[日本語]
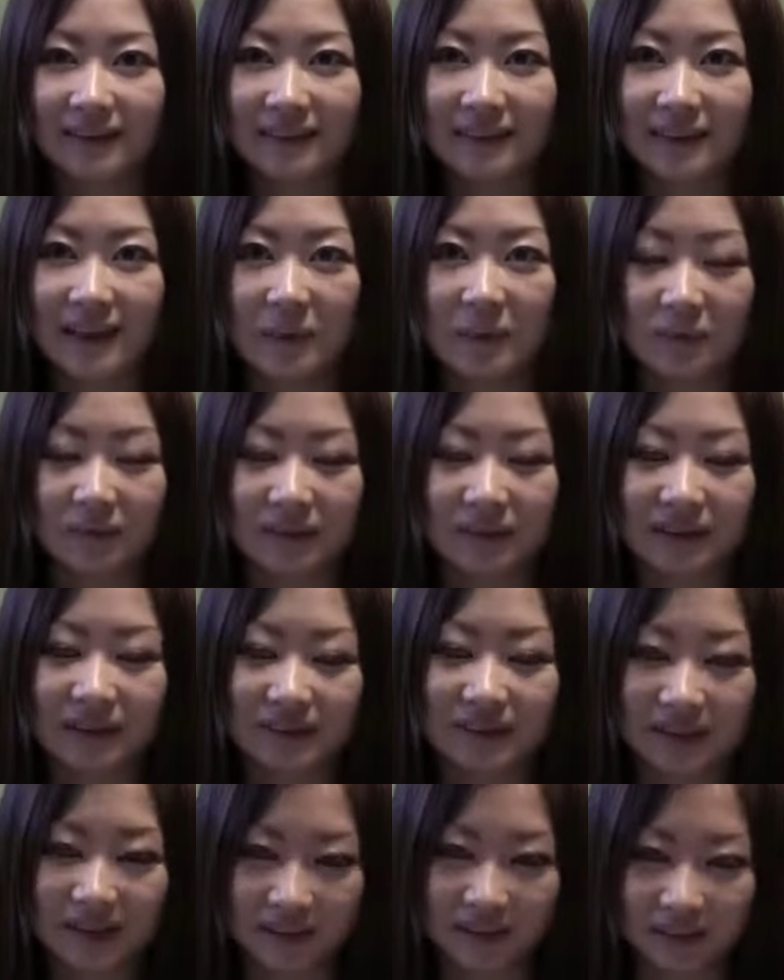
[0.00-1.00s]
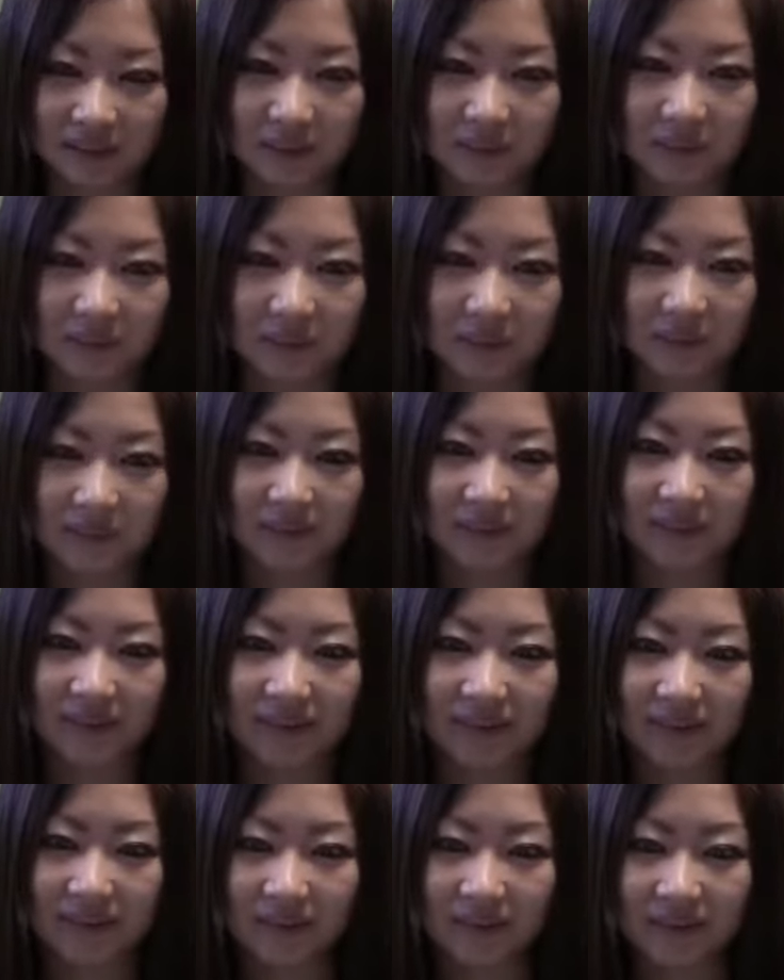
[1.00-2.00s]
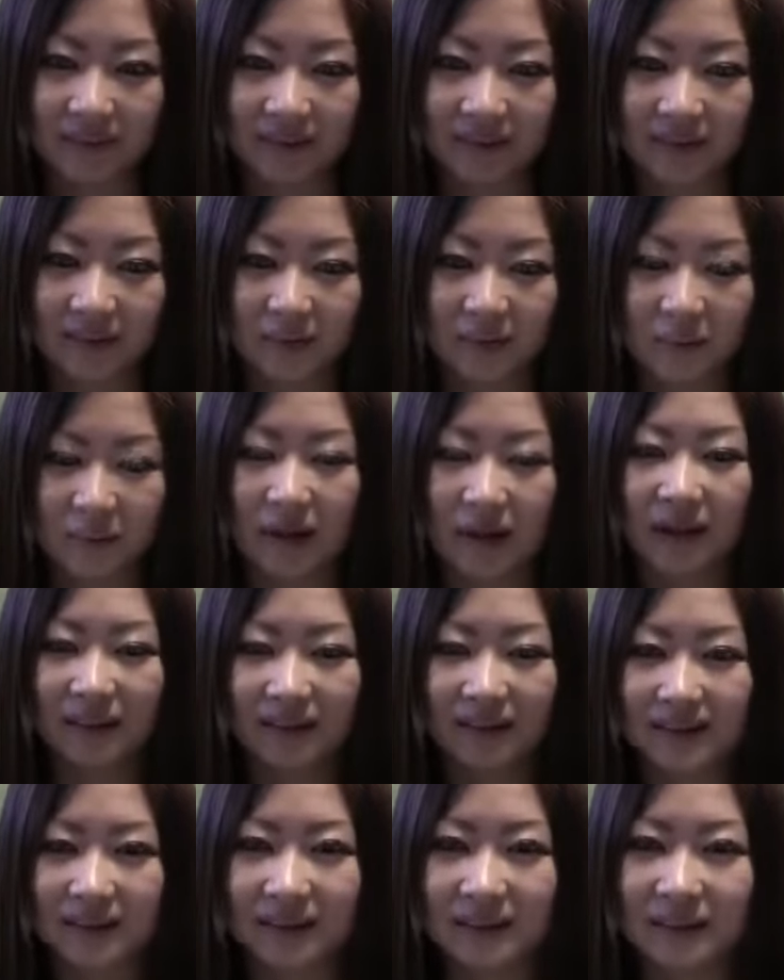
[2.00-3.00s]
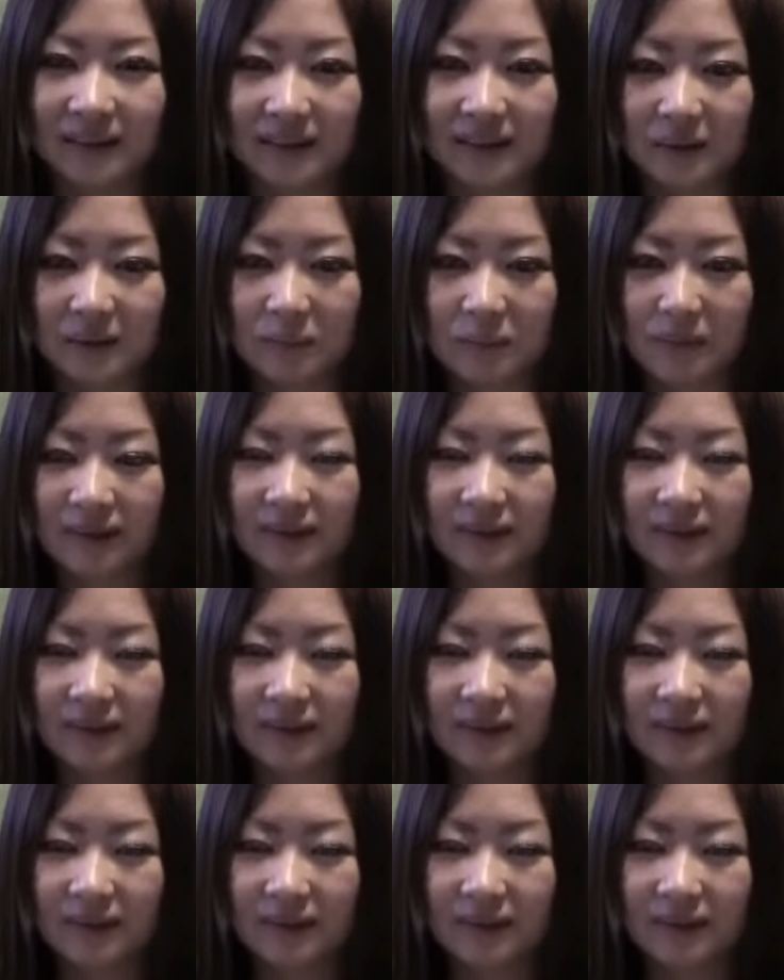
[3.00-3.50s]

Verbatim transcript: ライブをしてるけどバーにスペース